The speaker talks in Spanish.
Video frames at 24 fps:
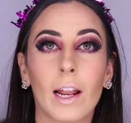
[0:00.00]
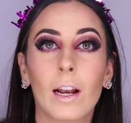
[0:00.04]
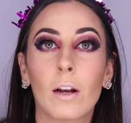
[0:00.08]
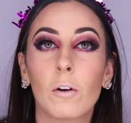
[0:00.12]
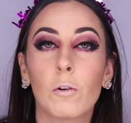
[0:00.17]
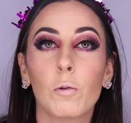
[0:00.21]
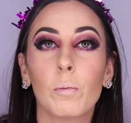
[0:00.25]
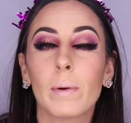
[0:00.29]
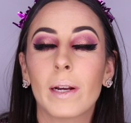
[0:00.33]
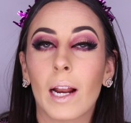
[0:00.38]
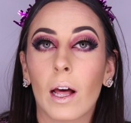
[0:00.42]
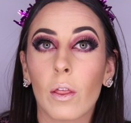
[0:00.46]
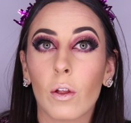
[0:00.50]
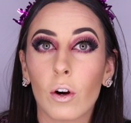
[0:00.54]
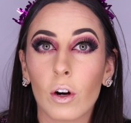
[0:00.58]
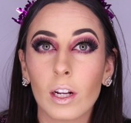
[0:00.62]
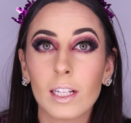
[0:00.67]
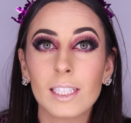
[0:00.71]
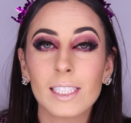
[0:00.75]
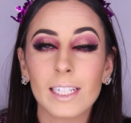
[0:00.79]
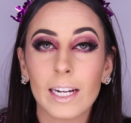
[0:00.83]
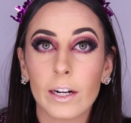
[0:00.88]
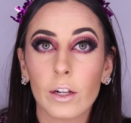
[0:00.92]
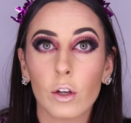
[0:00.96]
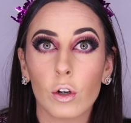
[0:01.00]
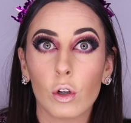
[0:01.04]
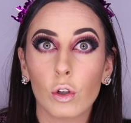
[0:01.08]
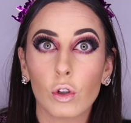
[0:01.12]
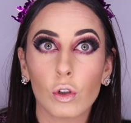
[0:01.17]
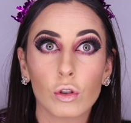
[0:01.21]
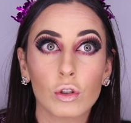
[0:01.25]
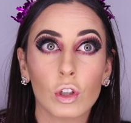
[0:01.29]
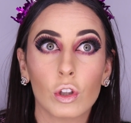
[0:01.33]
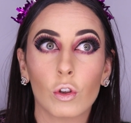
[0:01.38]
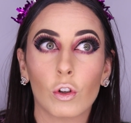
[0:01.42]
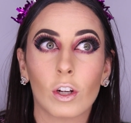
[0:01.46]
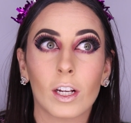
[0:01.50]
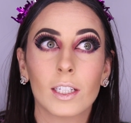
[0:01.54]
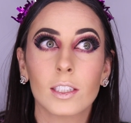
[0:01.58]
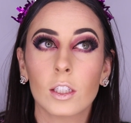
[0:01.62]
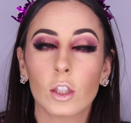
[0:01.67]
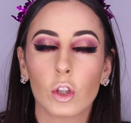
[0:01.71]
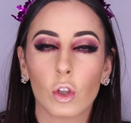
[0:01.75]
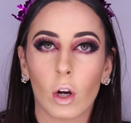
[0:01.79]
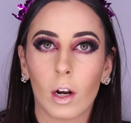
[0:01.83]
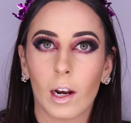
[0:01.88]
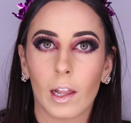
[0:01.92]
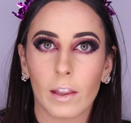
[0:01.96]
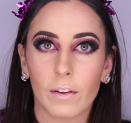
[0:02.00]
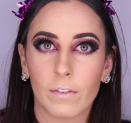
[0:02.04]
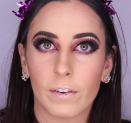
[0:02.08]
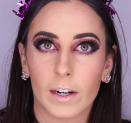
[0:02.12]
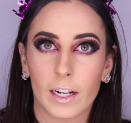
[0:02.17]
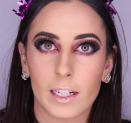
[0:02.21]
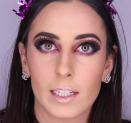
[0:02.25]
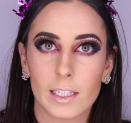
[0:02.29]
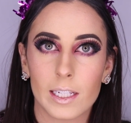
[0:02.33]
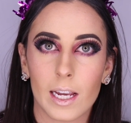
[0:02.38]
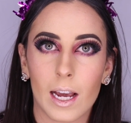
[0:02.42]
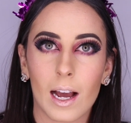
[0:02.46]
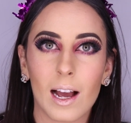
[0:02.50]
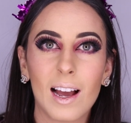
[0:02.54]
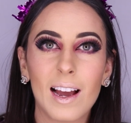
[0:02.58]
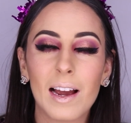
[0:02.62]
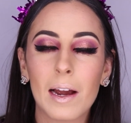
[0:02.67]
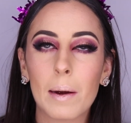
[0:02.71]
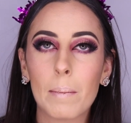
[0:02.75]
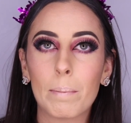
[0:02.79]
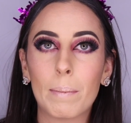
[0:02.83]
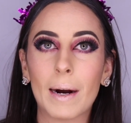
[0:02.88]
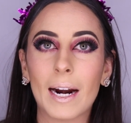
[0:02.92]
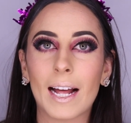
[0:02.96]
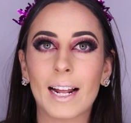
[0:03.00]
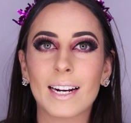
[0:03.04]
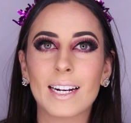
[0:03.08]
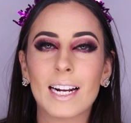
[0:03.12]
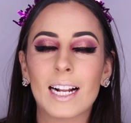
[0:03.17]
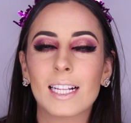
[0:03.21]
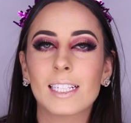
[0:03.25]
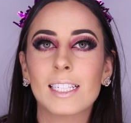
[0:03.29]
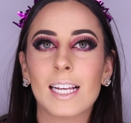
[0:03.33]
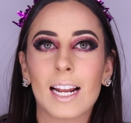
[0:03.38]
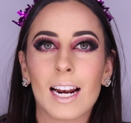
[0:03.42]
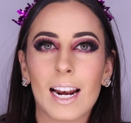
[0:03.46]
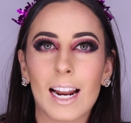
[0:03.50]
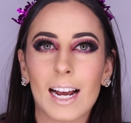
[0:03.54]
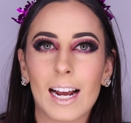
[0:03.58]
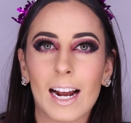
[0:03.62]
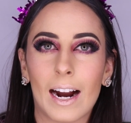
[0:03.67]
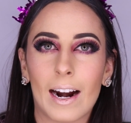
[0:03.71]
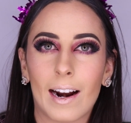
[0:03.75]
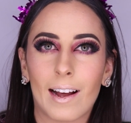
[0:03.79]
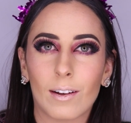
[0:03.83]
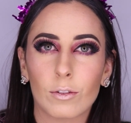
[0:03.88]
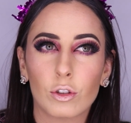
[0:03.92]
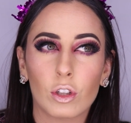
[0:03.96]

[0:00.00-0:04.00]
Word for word: El iluminador, en serio, yo siento que hace toda la diferencia para realzar la cara.